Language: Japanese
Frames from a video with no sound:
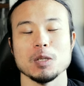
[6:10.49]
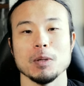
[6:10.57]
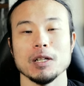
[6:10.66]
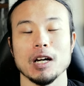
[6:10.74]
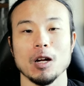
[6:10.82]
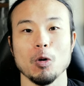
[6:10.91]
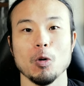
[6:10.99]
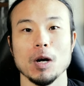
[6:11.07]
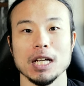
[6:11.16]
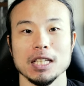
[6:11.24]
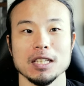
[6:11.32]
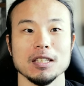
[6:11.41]
滑るから
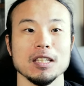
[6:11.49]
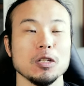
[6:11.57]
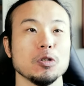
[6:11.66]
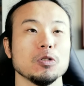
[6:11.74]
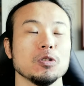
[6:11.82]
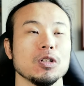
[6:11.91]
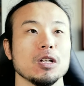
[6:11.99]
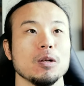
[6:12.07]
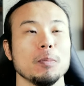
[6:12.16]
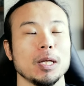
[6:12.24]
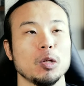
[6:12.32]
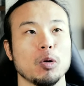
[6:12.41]
怖いっていう、
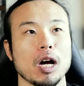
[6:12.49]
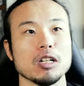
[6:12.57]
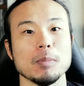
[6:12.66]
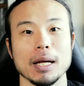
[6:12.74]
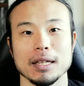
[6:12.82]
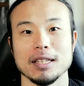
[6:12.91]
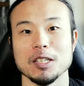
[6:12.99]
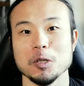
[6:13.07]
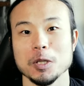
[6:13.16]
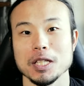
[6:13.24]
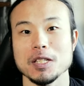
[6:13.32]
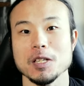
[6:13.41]
トラウマってい
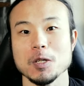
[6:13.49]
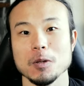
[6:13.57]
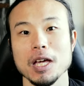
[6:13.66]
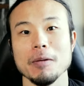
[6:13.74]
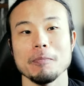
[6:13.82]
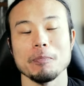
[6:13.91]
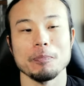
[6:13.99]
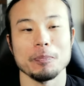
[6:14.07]
うやつですよね。